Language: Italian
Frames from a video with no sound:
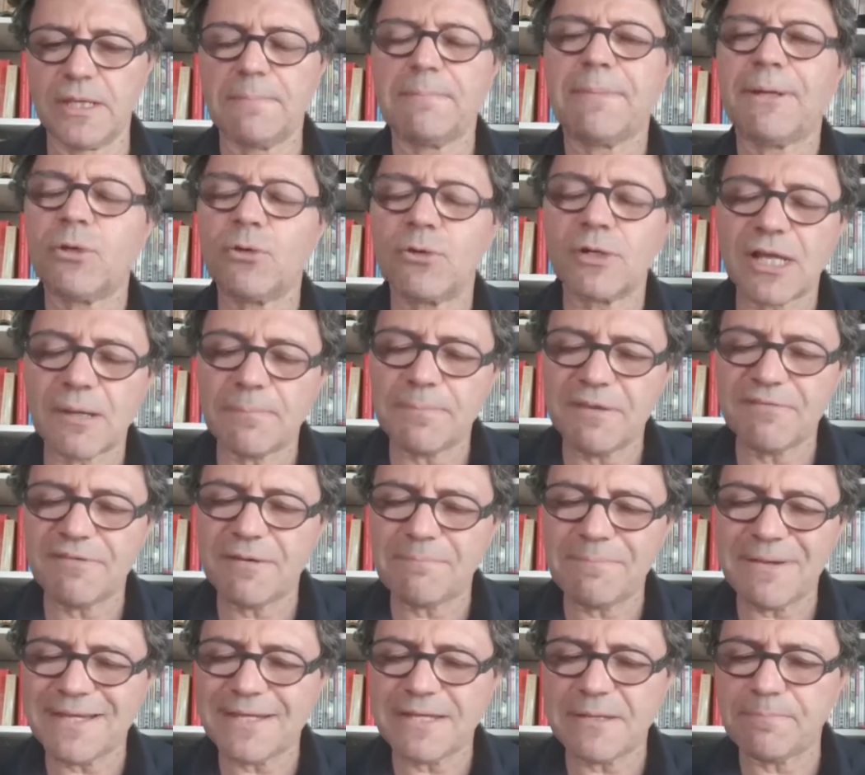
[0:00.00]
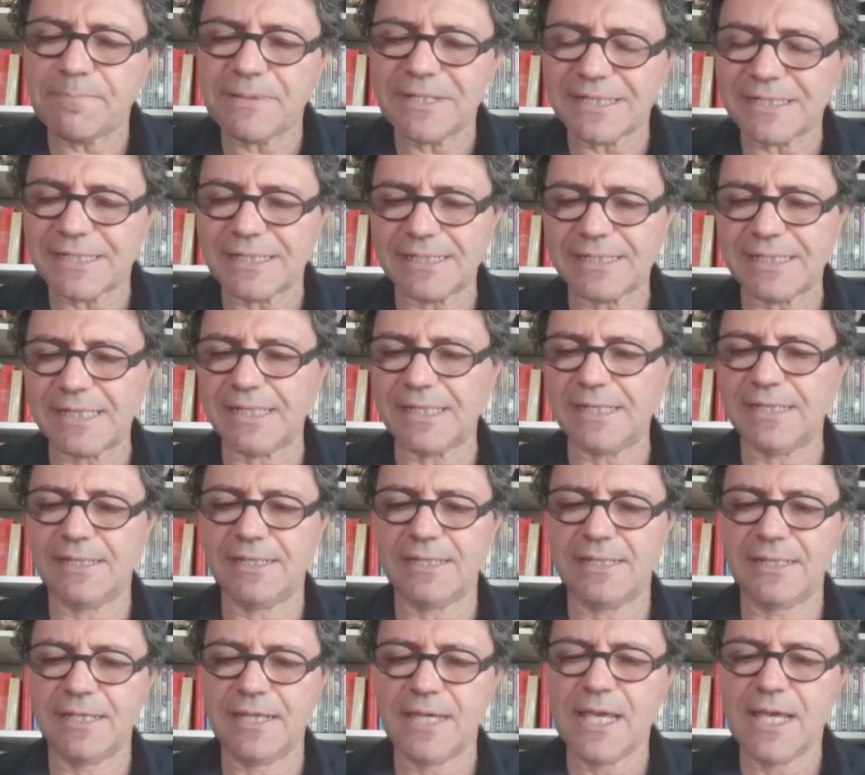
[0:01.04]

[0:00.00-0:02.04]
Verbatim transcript: Ma non capiva bene perché,